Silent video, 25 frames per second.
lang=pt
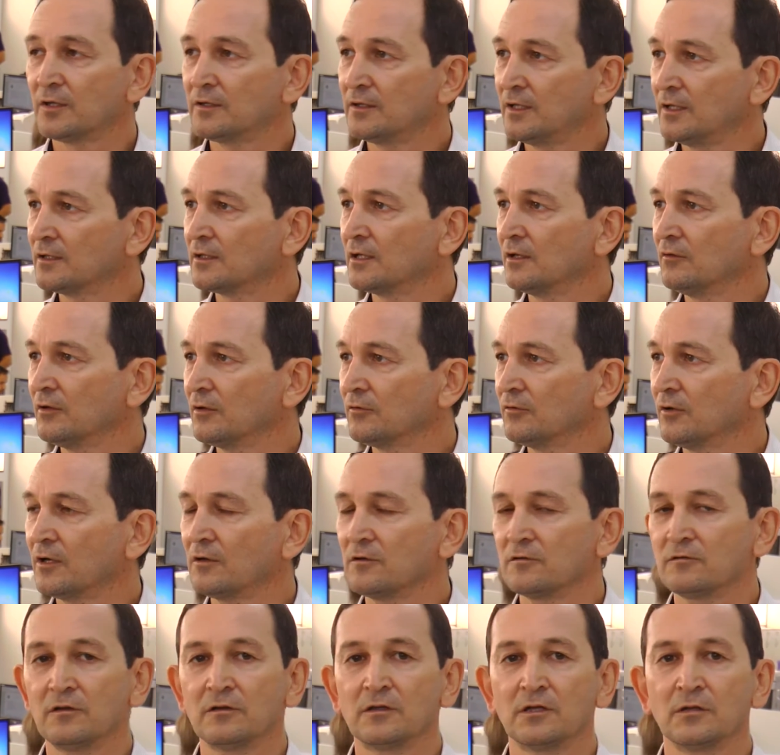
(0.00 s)
Até então agora
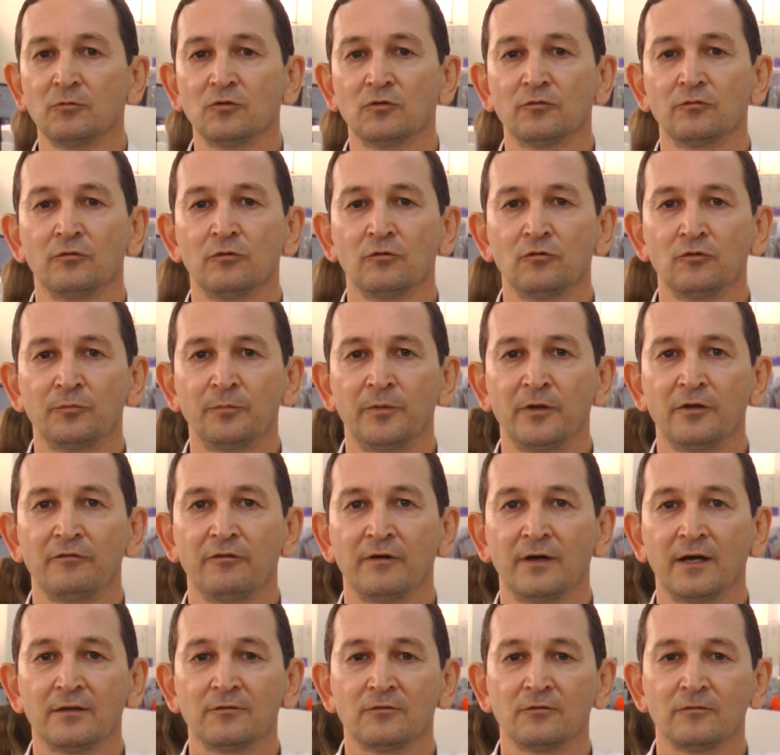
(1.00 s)
nós só temos voos
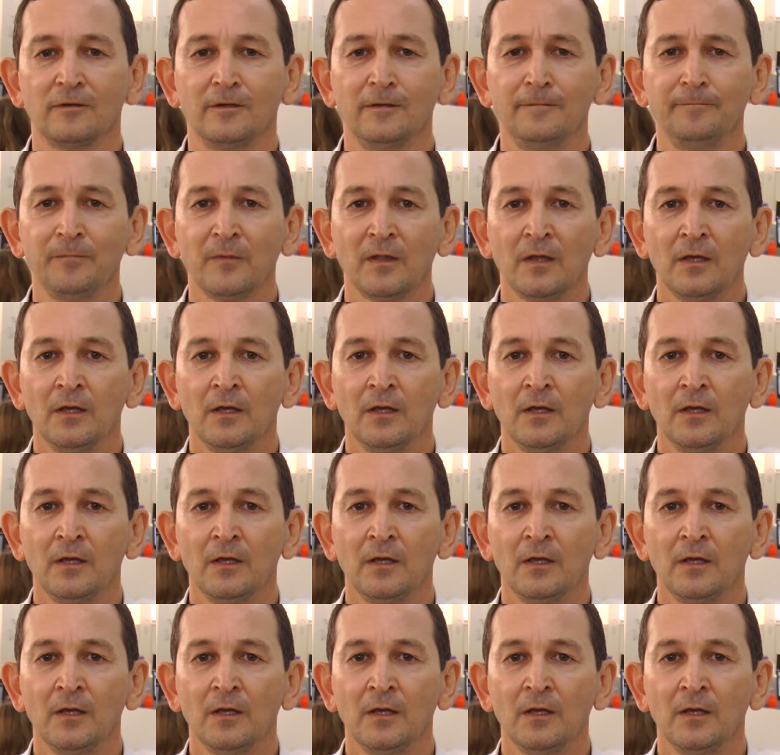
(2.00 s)
privados, né?